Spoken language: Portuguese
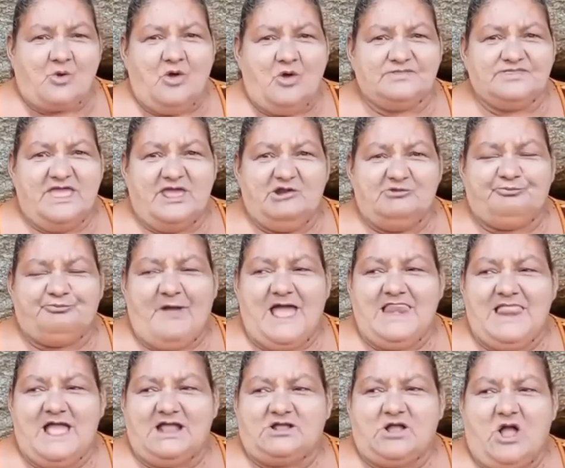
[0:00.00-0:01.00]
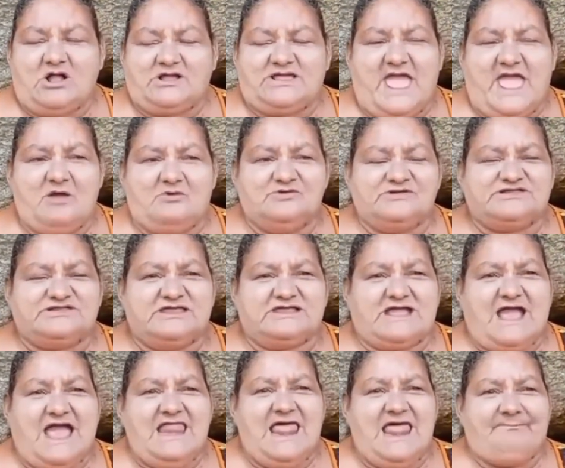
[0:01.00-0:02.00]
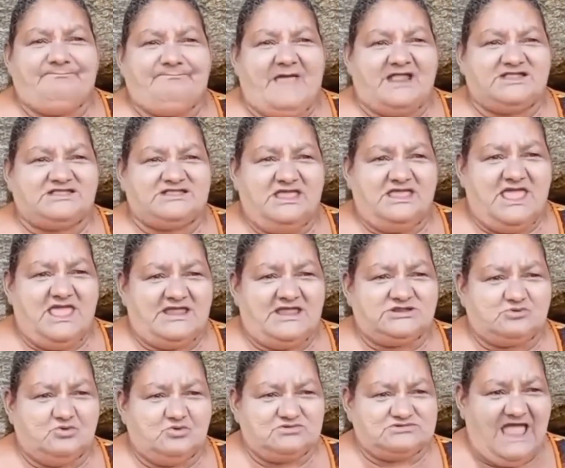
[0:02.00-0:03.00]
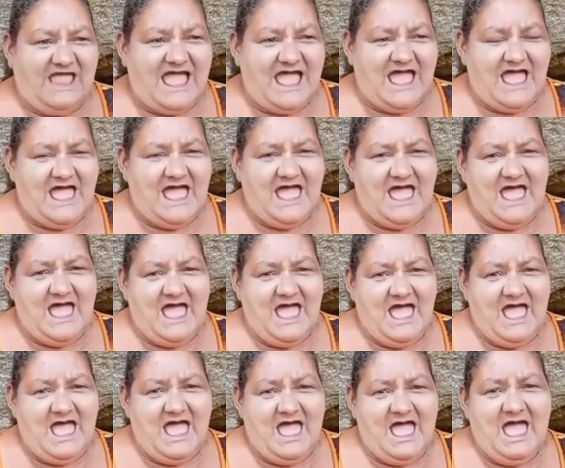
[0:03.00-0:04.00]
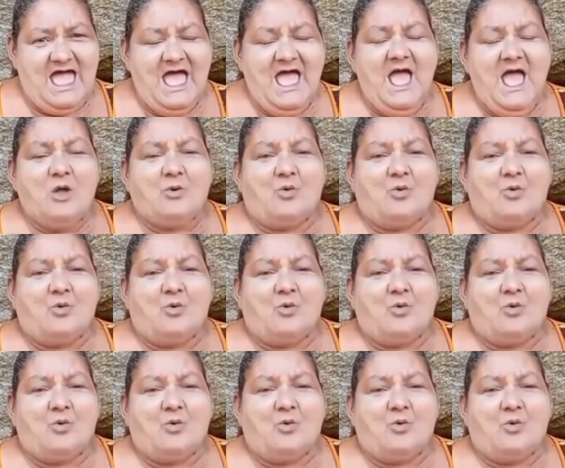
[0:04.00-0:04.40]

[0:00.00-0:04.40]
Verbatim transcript: Quando ele fala, qualquer um se cala para te escutar.